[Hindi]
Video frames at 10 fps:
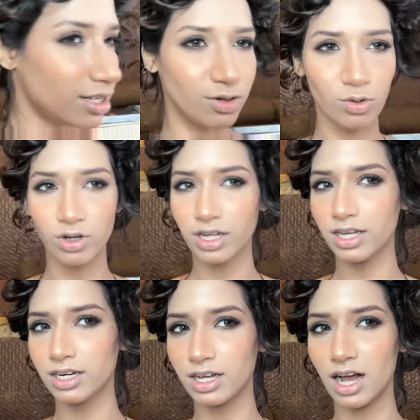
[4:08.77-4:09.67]
इन्होंने
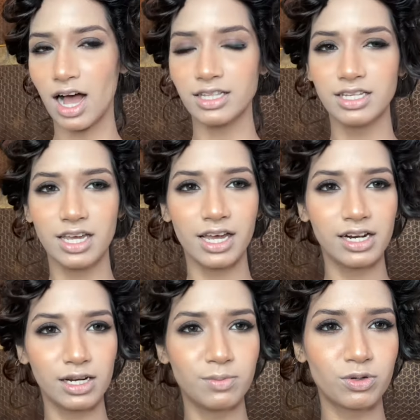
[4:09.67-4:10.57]
लगा दिए
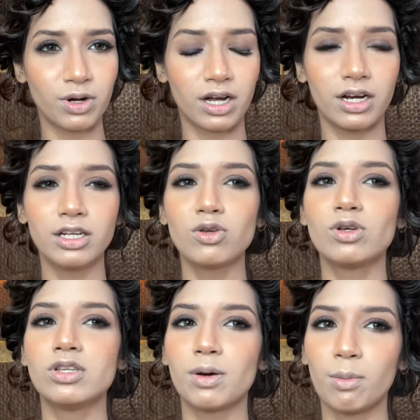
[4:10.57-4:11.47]
क्लिप्स वगैरह
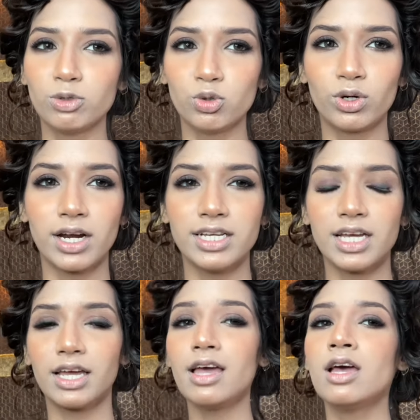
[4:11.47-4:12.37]
क्योंकि जब हम शूट करने
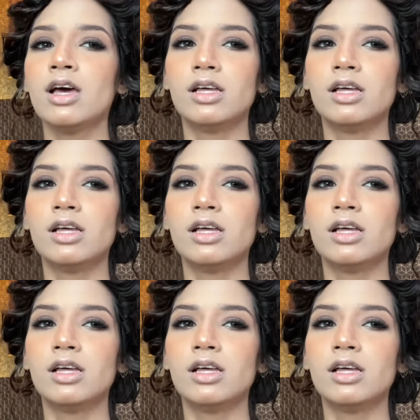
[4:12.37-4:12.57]
जाएंगे